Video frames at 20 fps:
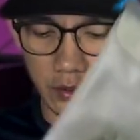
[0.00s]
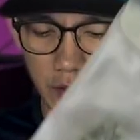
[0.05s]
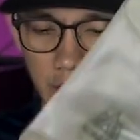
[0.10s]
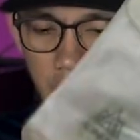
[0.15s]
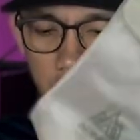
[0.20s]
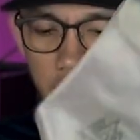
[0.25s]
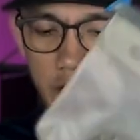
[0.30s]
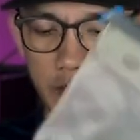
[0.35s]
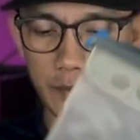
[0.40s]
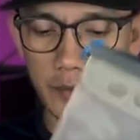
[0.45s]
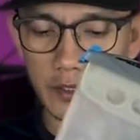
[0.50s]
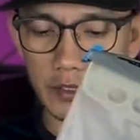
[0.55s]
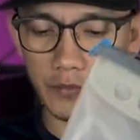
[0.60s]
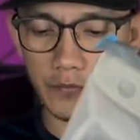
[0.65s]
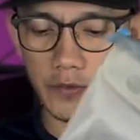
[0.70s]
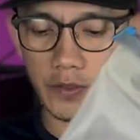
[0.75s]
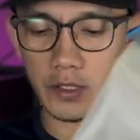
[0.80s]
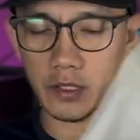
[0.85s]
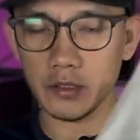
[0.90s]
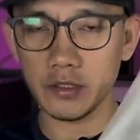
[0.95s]
Nah di
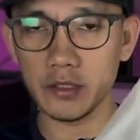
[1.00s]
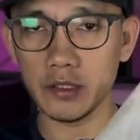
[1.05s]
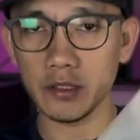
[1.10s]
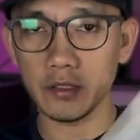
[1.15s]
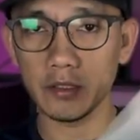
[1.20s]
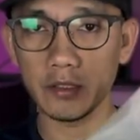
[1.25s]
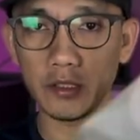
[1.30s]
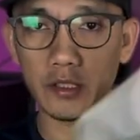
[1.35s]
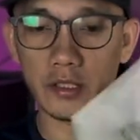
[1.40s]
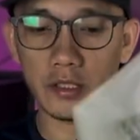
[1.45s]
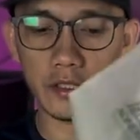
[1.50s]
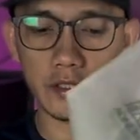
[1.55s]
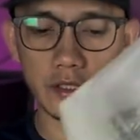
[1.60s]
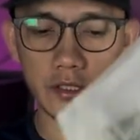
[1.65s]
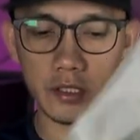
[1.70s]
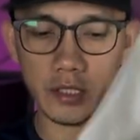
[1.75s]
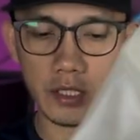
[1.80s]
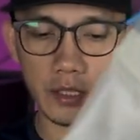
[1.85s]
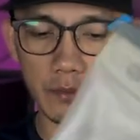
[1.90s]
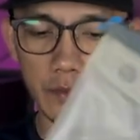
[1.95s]
spesifikasinya sendiri
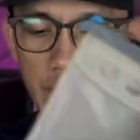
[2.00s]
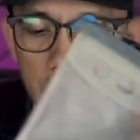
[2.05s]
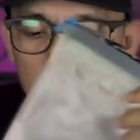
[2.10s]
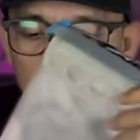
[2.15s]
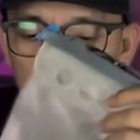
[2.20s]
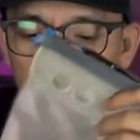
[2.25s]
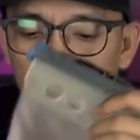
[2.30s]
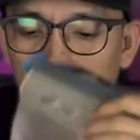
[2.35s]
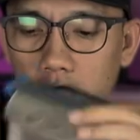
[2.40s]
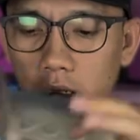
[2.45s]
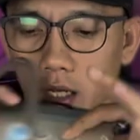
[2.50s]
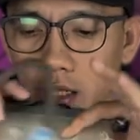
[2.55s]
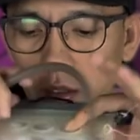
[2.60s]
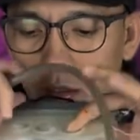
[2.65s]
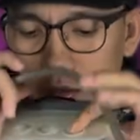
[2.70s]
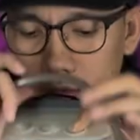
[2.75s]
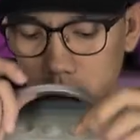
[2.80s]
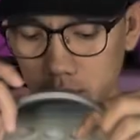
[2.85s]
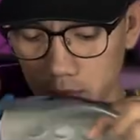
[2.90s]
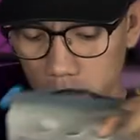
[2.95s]
dia
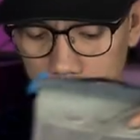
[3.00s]
menyarankan